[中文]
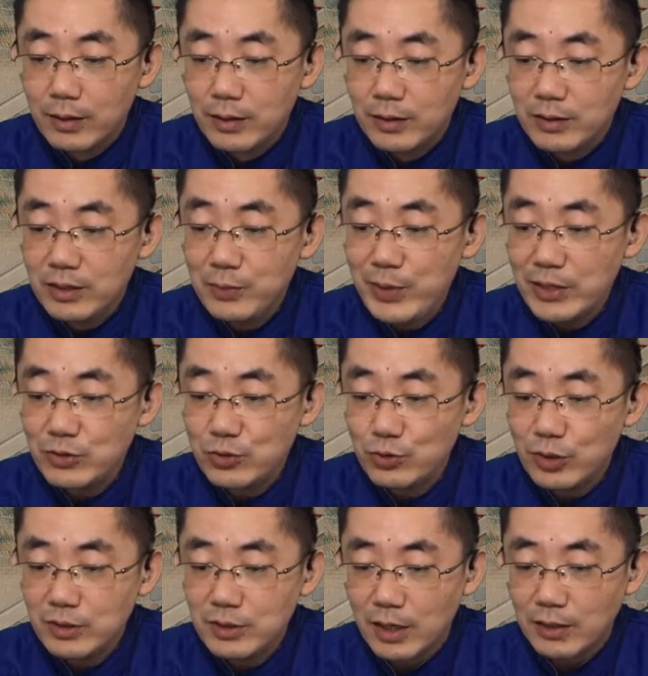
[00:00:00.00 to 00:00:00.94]
一面
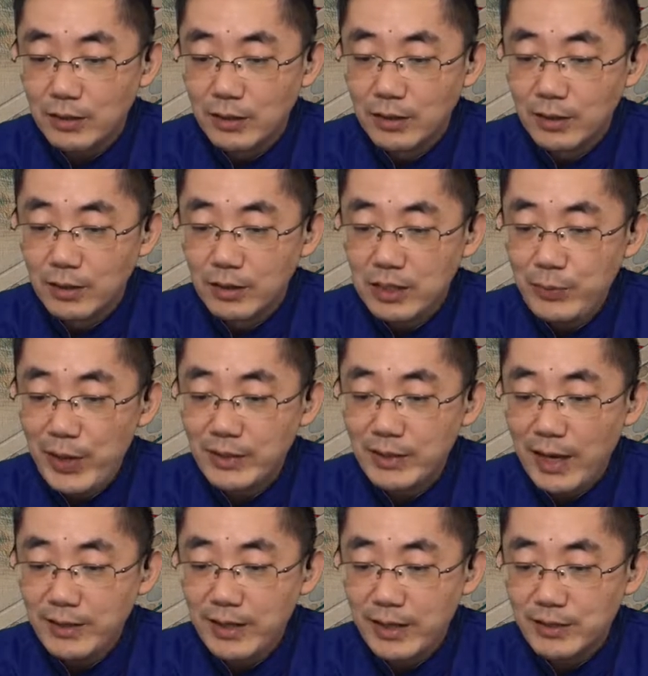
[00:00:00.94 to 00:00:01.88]
说着，一面
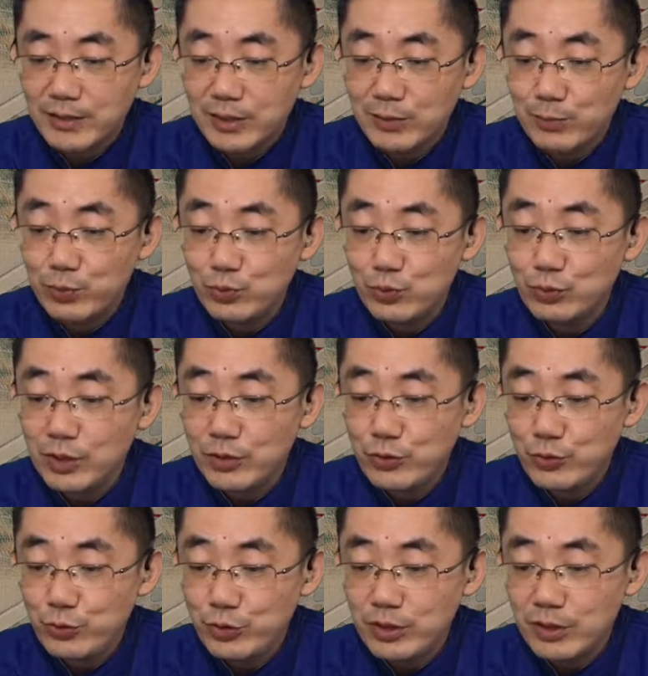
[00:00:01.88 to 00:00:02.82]
拿眼睛不住地
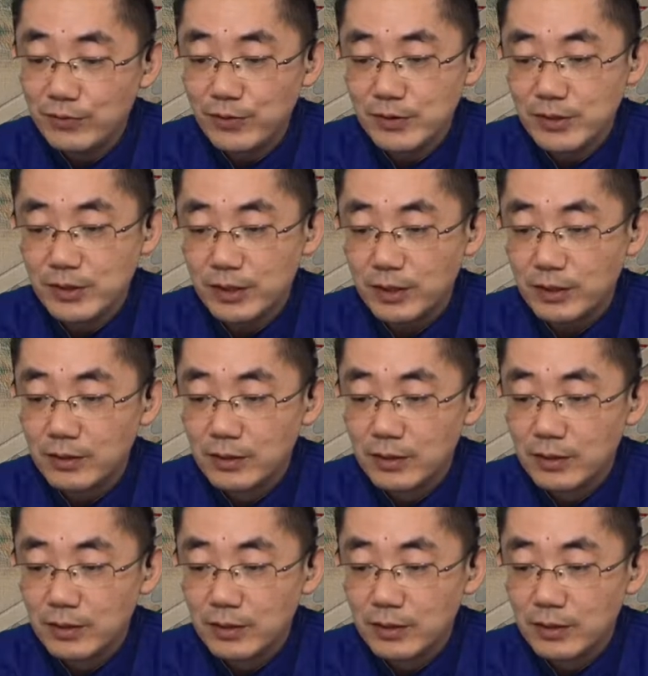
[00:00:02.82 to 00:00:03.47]
曲着凤姐儿。